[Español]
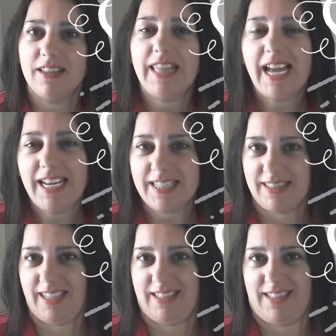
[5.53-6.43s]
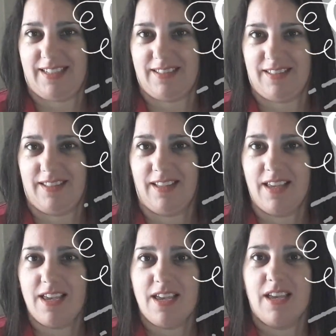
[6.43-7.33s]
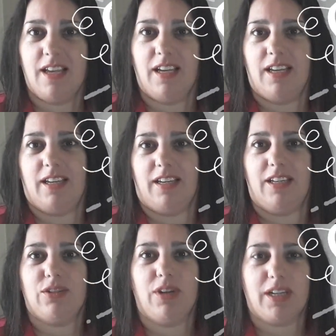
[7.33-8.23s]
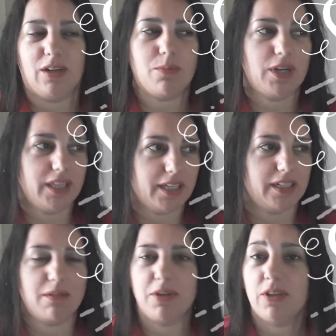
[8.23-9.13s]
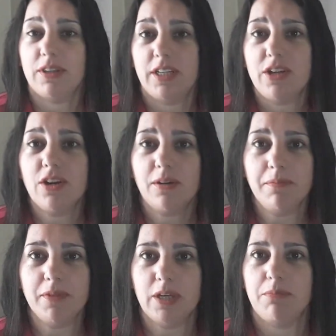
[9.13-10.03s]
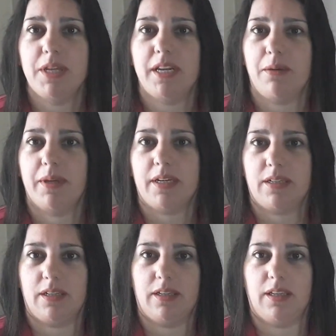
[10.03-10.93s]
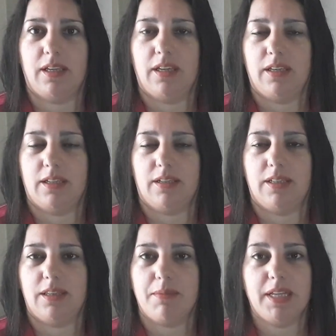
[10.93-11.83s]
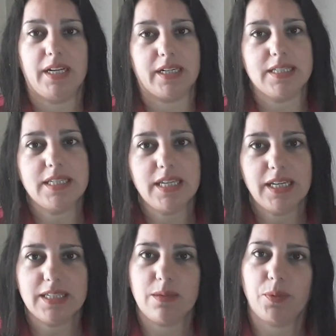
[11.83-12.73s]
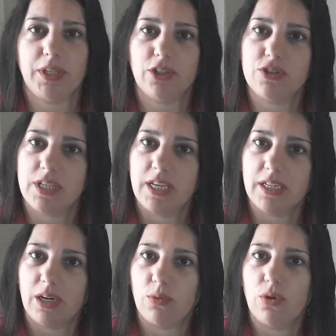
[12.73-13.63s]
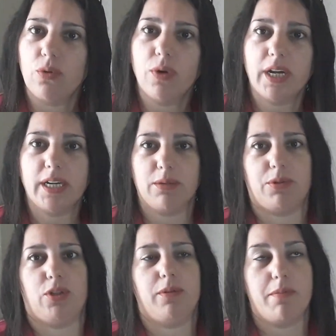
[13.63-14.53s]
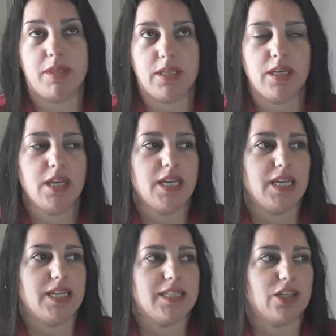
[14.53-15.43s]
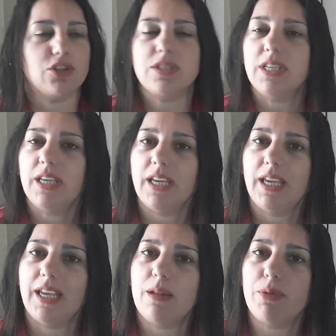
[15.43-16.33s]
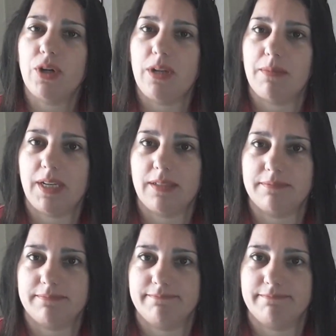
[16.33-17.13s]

Dallas, Texas. Estoy acá, como les dije en el video anterior, vine a ver eh, el tema de las resinas, y podía conseguir en algunos lugares. Bueno, obviamente se consigue. El problema